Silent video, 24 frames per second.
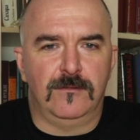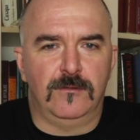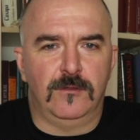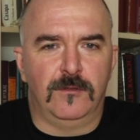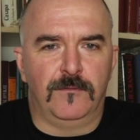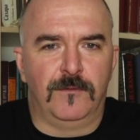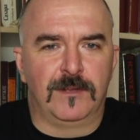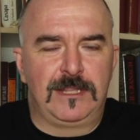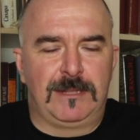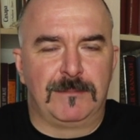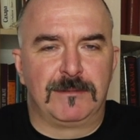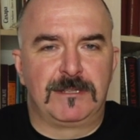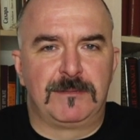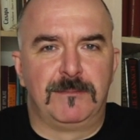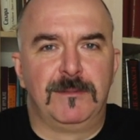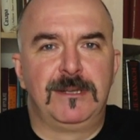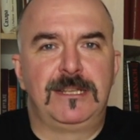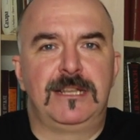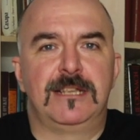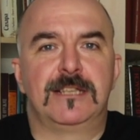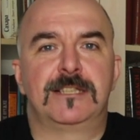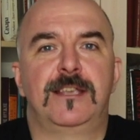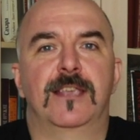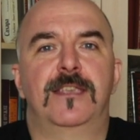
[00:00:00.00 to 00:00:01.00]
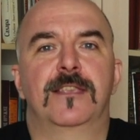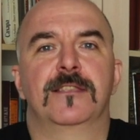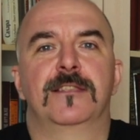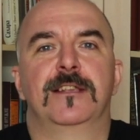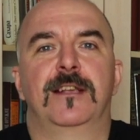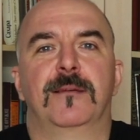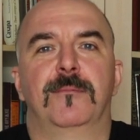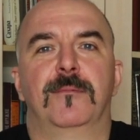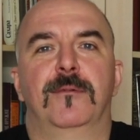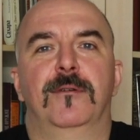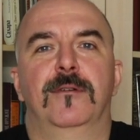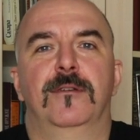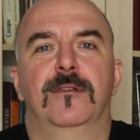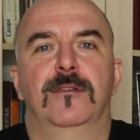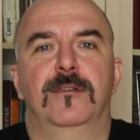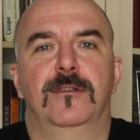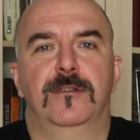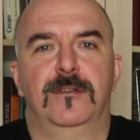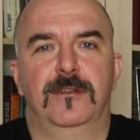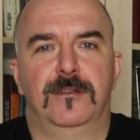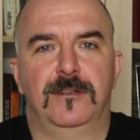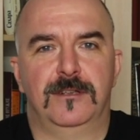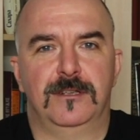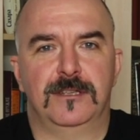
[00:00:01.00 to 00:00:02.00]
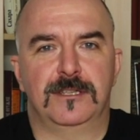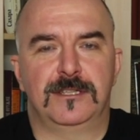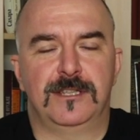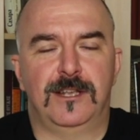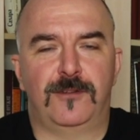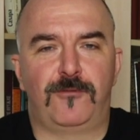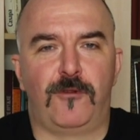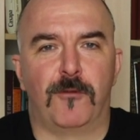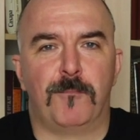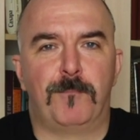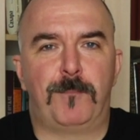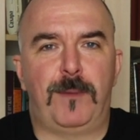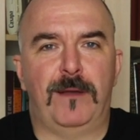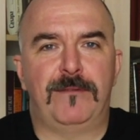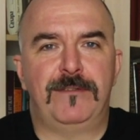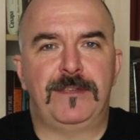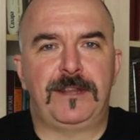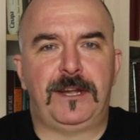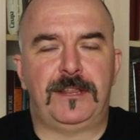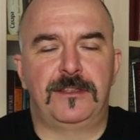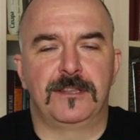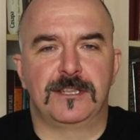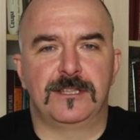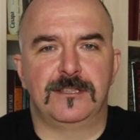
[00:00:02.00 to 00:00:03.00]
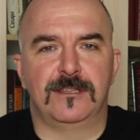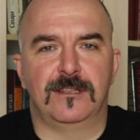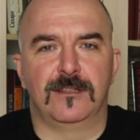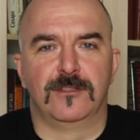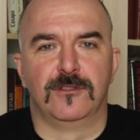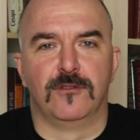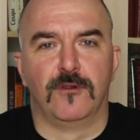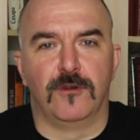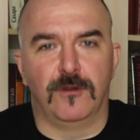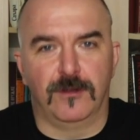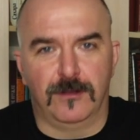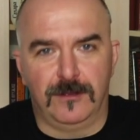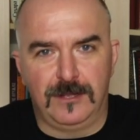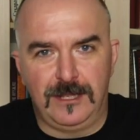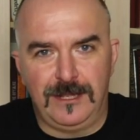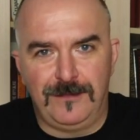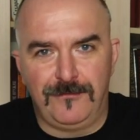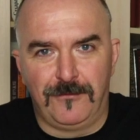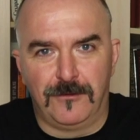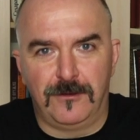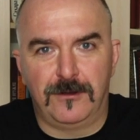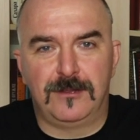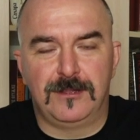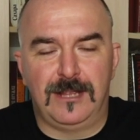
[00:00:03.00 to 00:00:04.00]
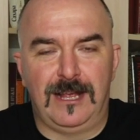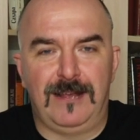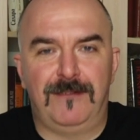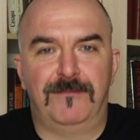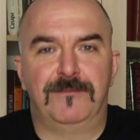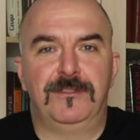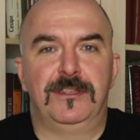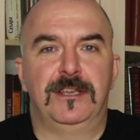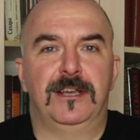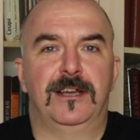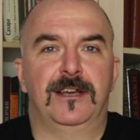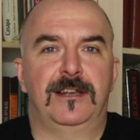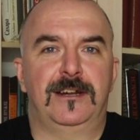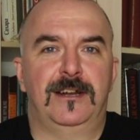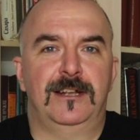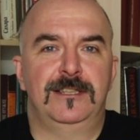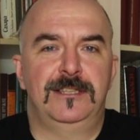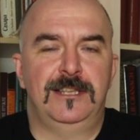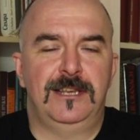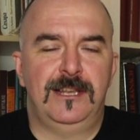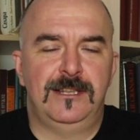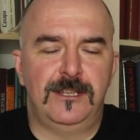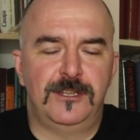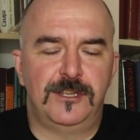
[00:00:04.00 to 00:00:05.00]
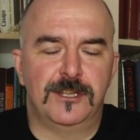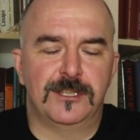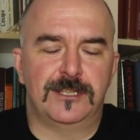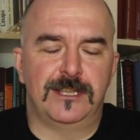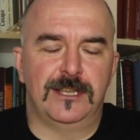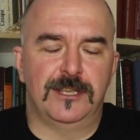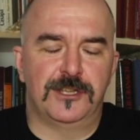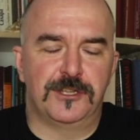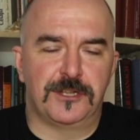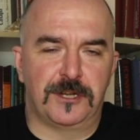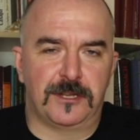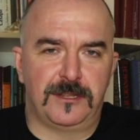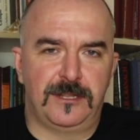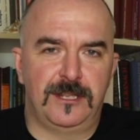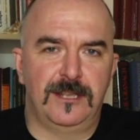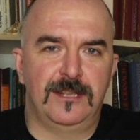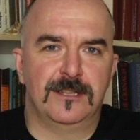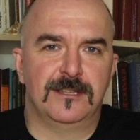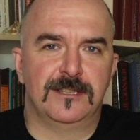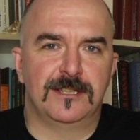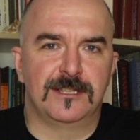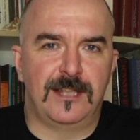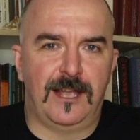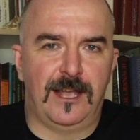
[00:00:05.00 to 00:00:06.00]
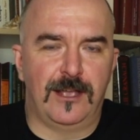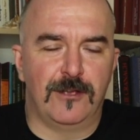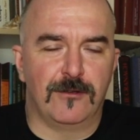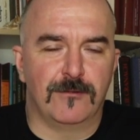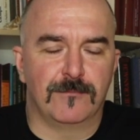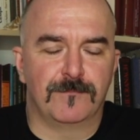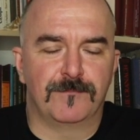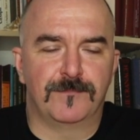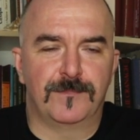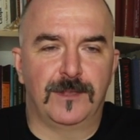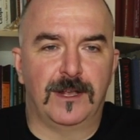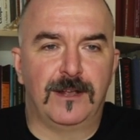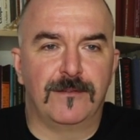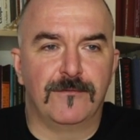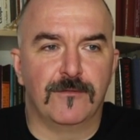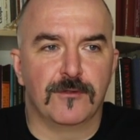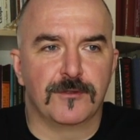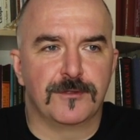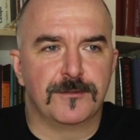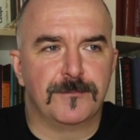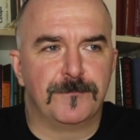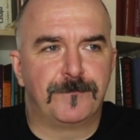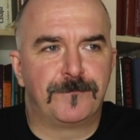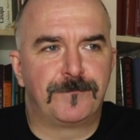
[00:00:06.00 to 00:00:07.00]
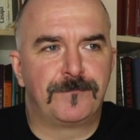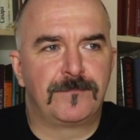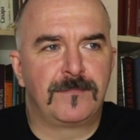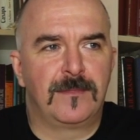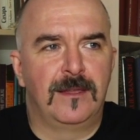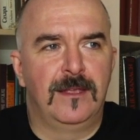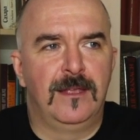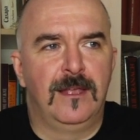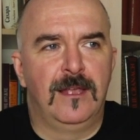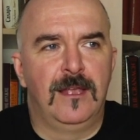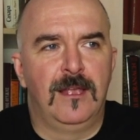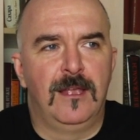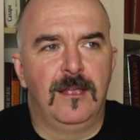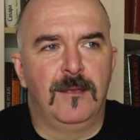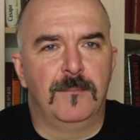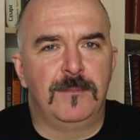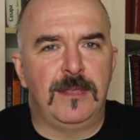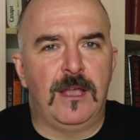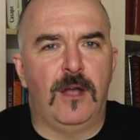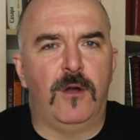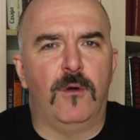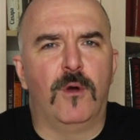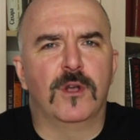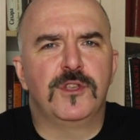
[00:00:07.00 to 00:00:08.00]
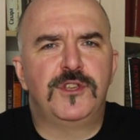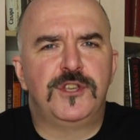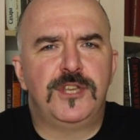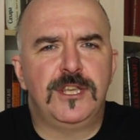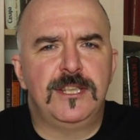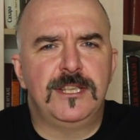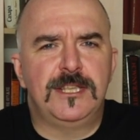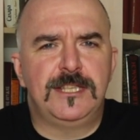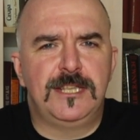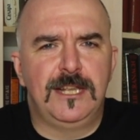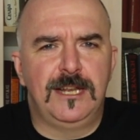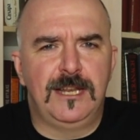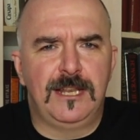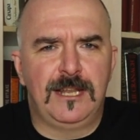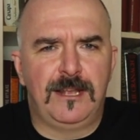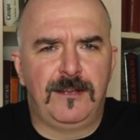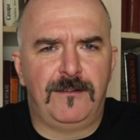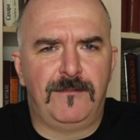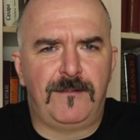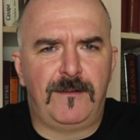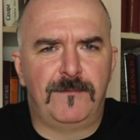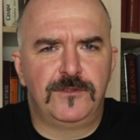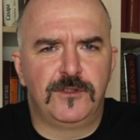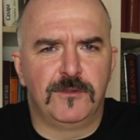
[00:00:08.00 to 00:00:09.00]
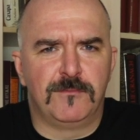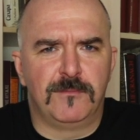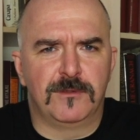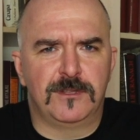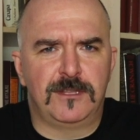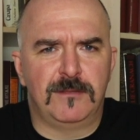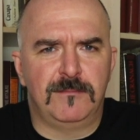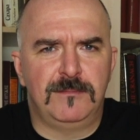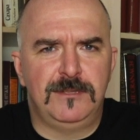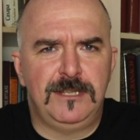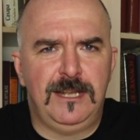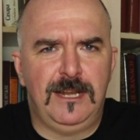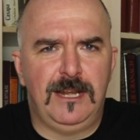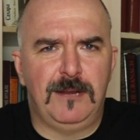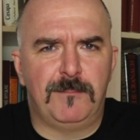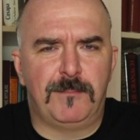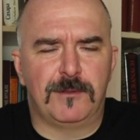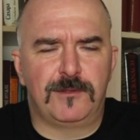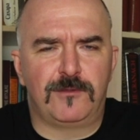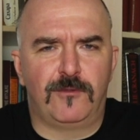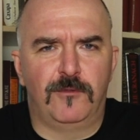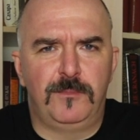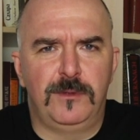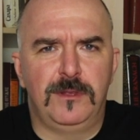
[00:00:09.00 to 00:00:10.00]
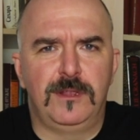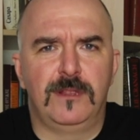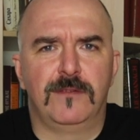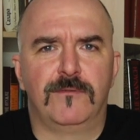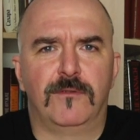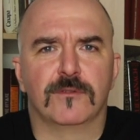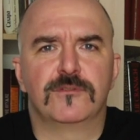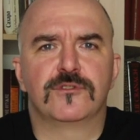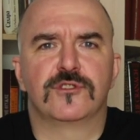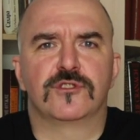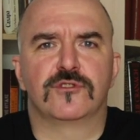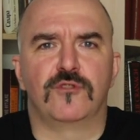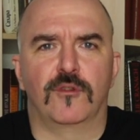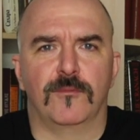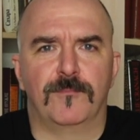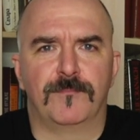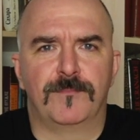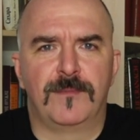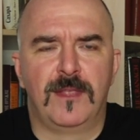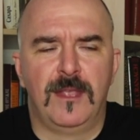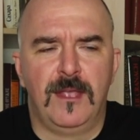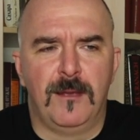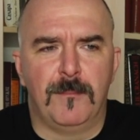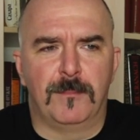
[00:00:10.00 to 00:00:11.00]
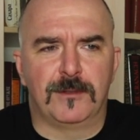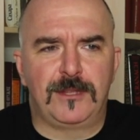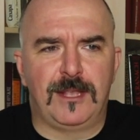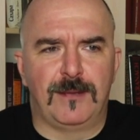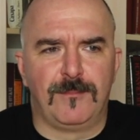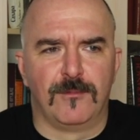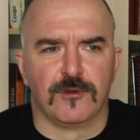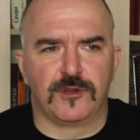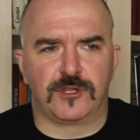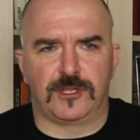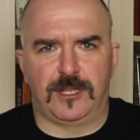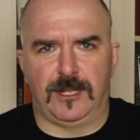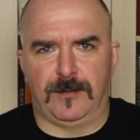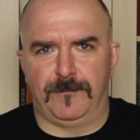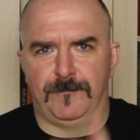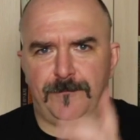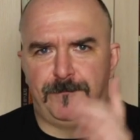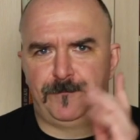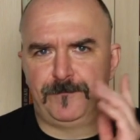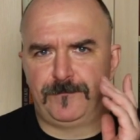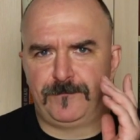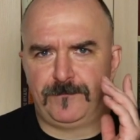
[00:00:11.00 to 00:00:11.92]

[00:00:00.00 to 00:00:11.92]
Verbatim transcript: в этом смысле сеттингом а, знаком поверхностно, но его главные характеристические черты знаю. Так вот, меня очень сильно во всем этом деле подкупило вот что. Потому что